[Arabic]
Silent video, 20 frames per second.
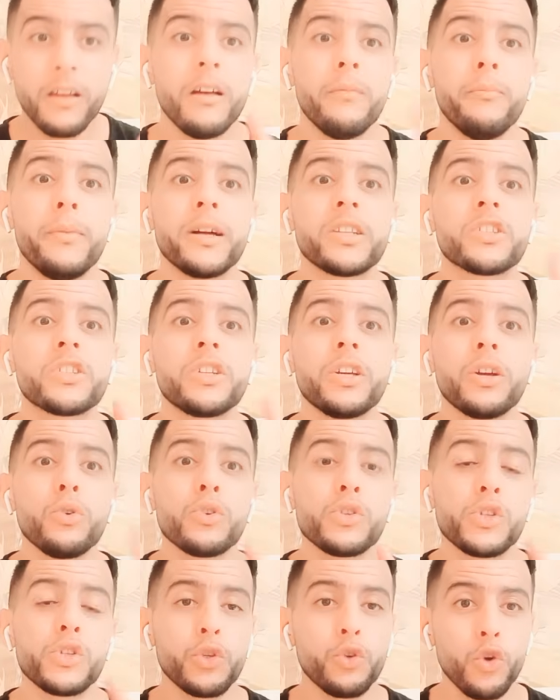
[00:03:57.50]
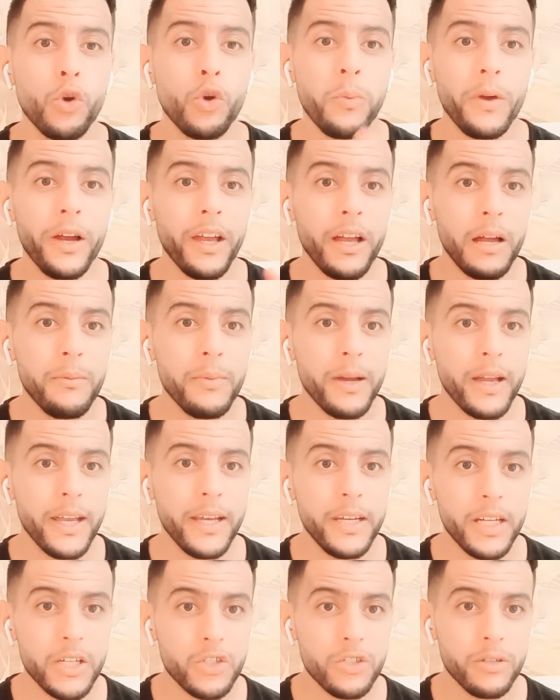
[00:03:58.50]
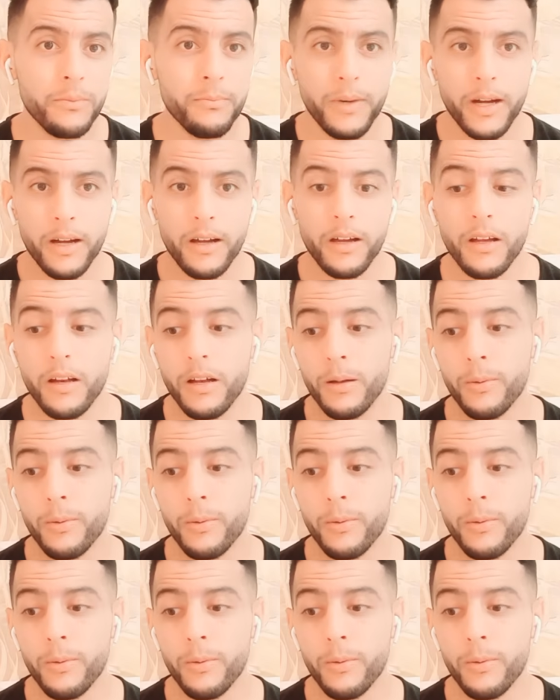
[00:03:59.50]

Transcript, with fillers: ما تيقوش تقولوا البقيقه ما كايناش تما